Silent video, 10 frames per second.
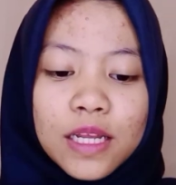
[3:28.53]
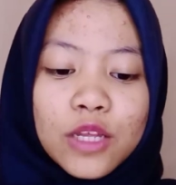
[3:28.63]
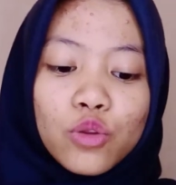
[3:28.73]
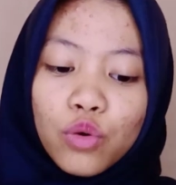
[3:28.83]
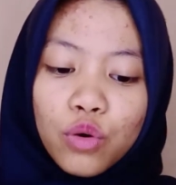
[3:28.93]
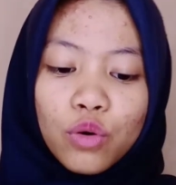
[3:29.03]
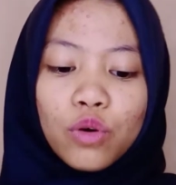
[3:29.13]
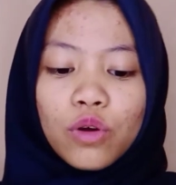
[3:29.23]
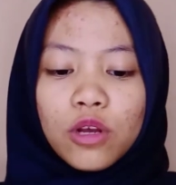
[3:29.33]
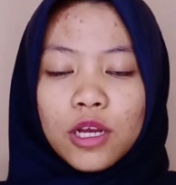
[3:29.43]
gitu
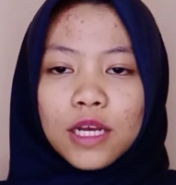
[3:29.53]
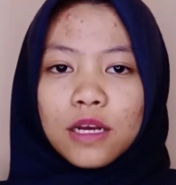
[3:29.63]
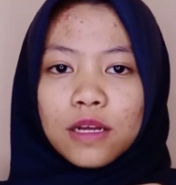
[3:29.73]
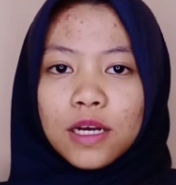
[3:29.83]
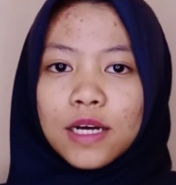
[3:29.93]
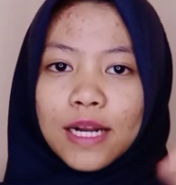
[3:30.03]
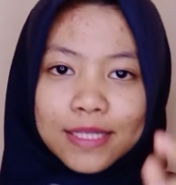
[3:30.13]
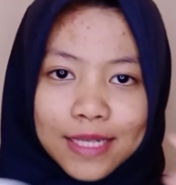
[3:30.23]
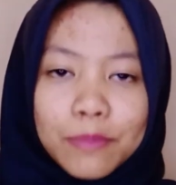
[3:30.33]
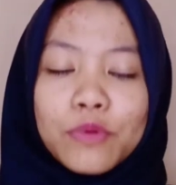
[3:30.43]
e,
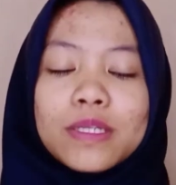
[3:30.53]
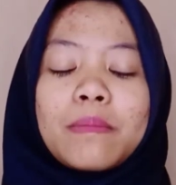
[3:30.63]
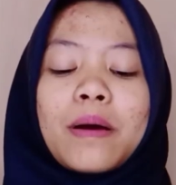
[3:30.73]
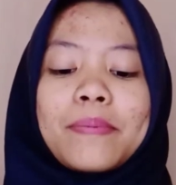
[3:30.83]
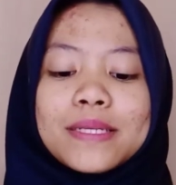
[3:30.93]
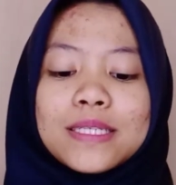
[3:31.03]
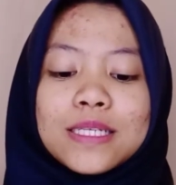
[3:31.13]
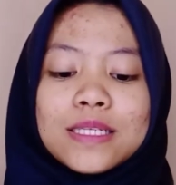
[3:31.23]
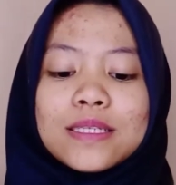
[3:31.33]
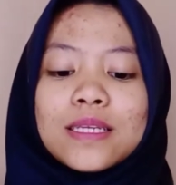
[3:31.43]
rasanya pun sama
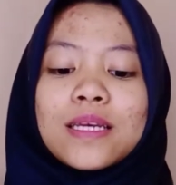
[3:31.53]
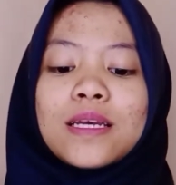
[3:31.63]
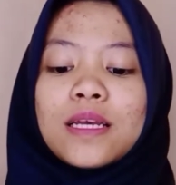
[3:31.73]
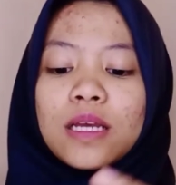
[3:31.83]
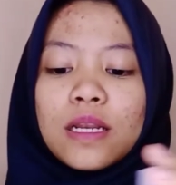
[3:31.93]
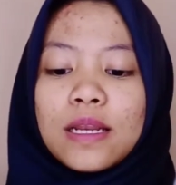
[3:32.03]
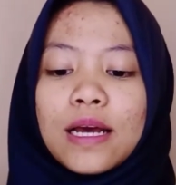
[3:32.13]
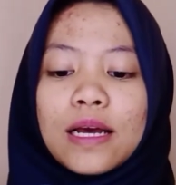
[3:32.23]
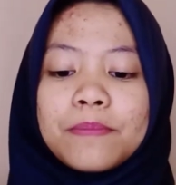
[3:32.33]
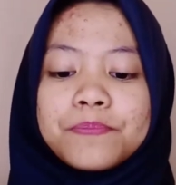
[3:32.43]
persis
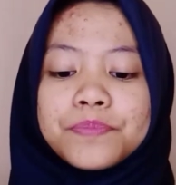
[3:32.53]
nah